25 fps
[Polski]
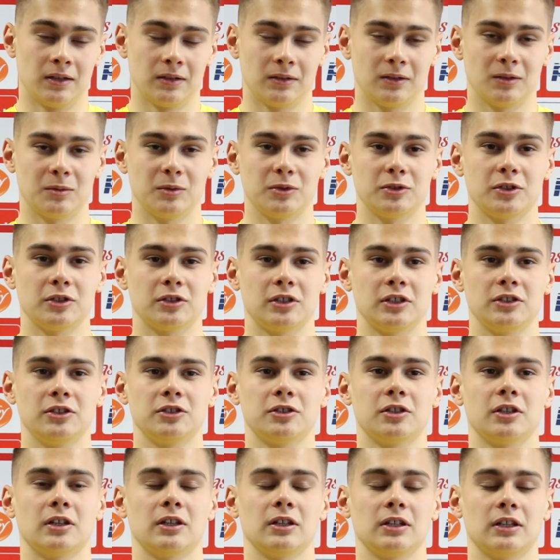No myślę, że
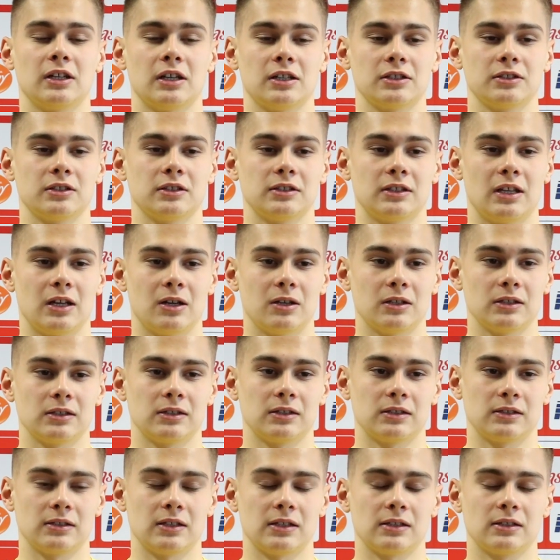dzisiaj każdy z
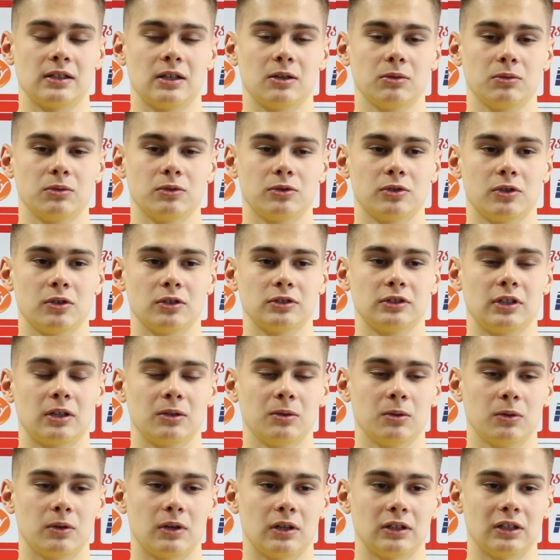nas, z nas dał dużo
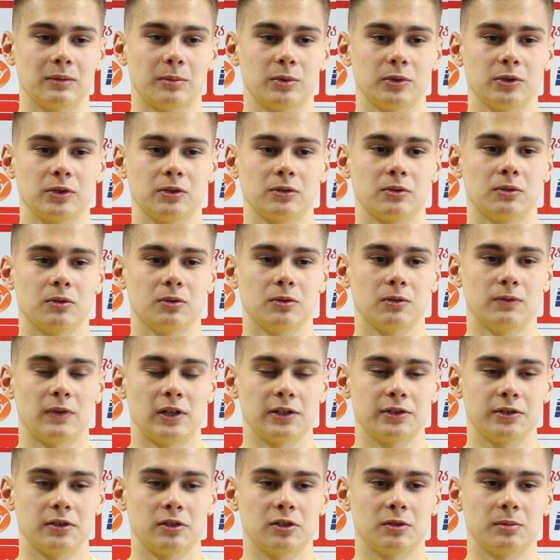serducha na boisku,
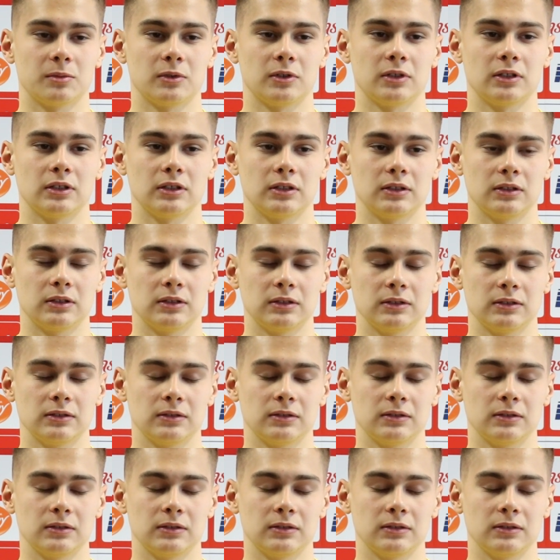walczyliśmy,